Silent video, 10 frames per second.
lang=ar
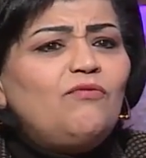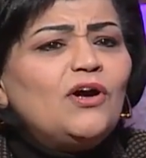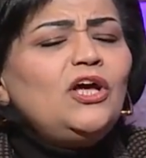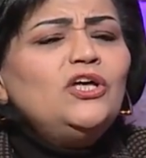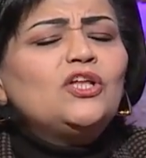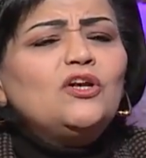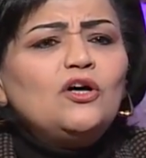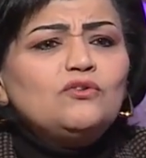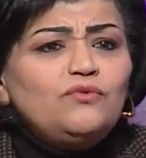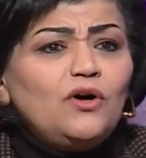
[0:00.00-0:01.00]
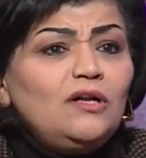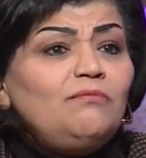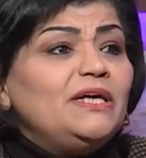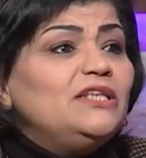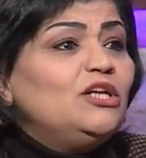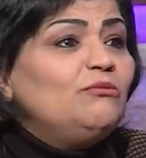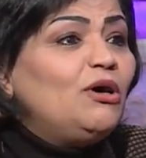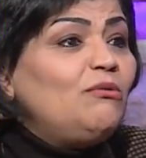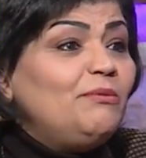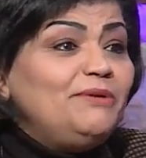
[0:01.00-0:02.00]
فرحه الاطفال بان
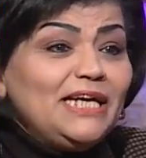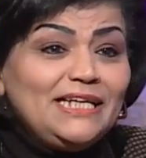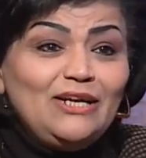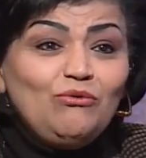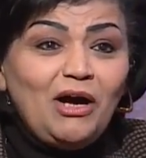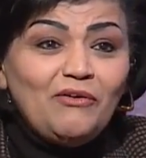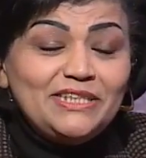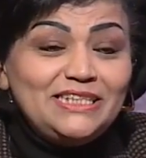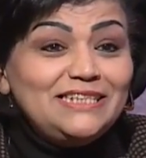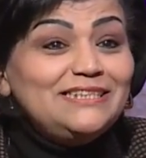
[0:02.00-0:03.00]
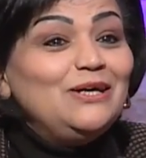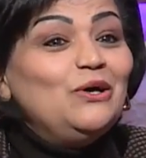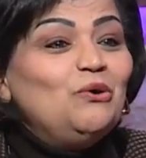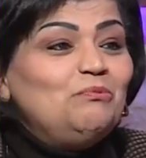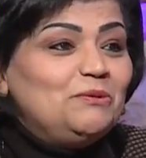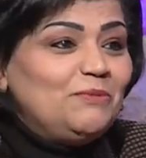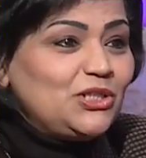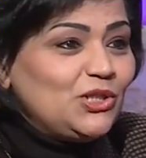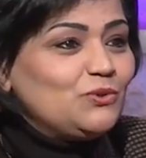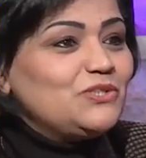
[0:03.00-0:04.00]
البابا بيحكي لهم حواديد
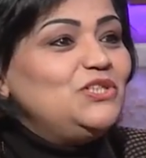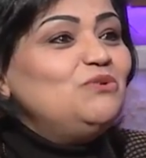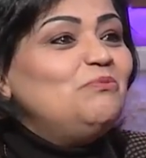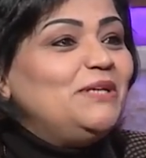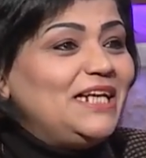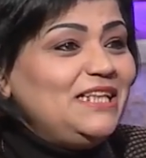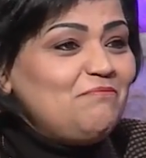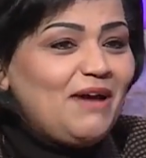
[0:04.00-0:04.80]
بيتمشى وصيهم بيرنم آه.